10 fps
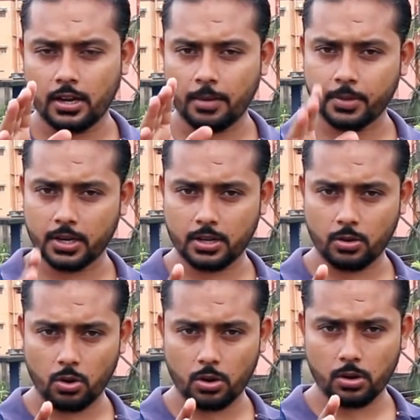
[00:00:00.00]
আপনারা
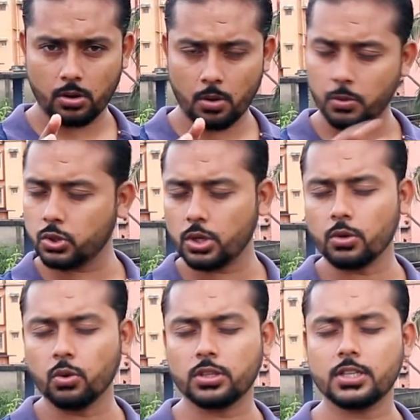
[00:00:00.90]
অবশ্যই
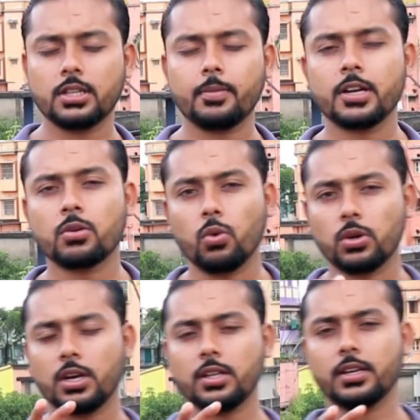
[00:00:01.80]
ঘুরতে যেতে পারেন
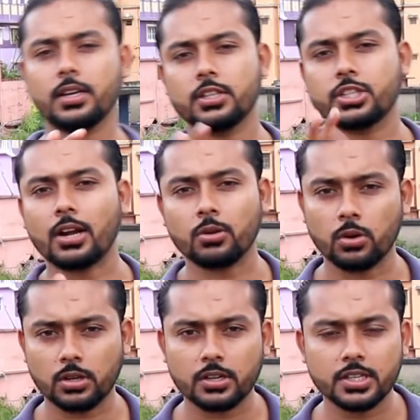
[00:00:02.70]
কলকাতা থেকে চার
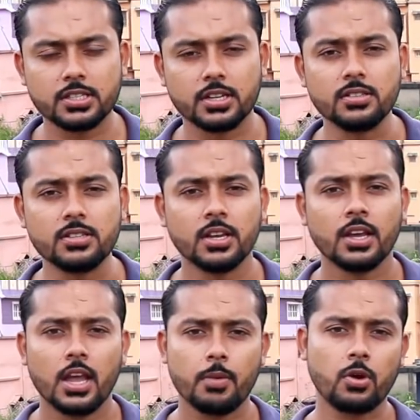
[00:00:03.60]
ঘন্টার ডিস্টেন্স
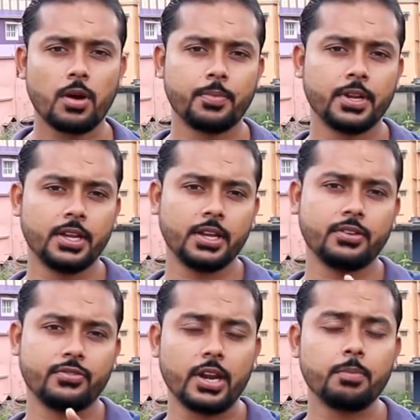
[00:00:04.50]
এবং আপনি
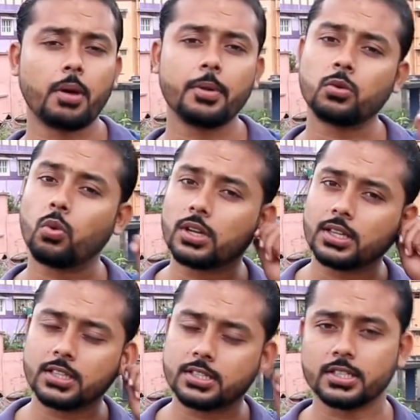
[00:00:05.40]
ট্রেন পাবেন
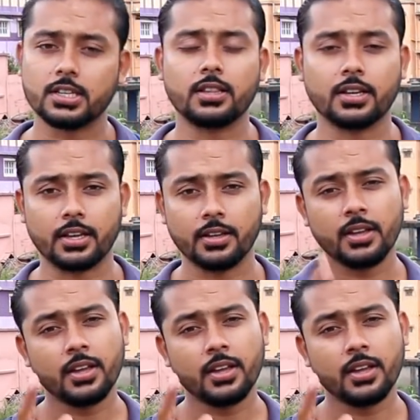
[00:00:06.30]
কলকাতা স্টেশন থেকে